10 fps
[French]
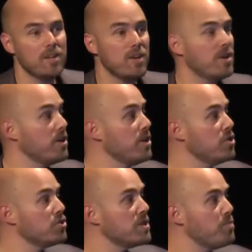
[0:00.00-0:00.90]
euh,
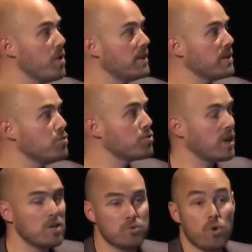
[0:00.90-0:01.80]
ce qui peut être
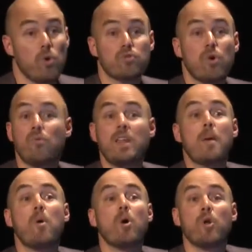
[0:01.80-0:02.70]
illustré, ce qu'on, voit
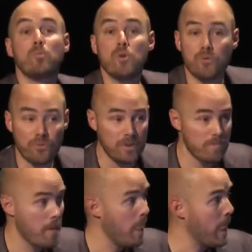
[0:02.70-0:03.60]
dans bon nombre de
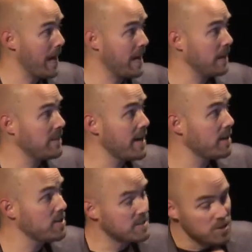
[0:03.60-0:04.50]
films à caractère
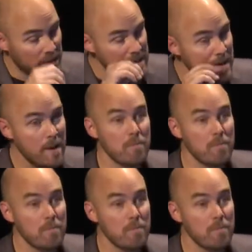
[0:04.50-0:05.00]
historique.